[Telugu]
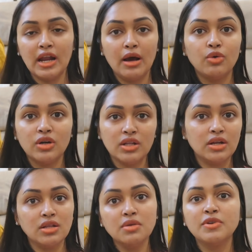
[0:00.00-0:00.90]
ఎలా ఉండదు
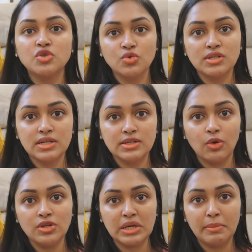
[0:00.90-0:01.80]
అనేది మీరు చూస్
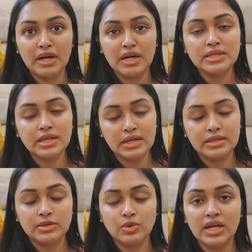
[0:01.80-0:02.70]
చేసుకోవచ్చు అనమాట
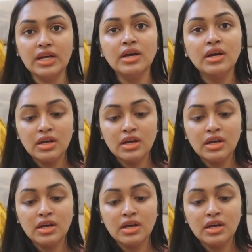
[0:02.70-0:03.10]
సైజెస్ ఉంటాయి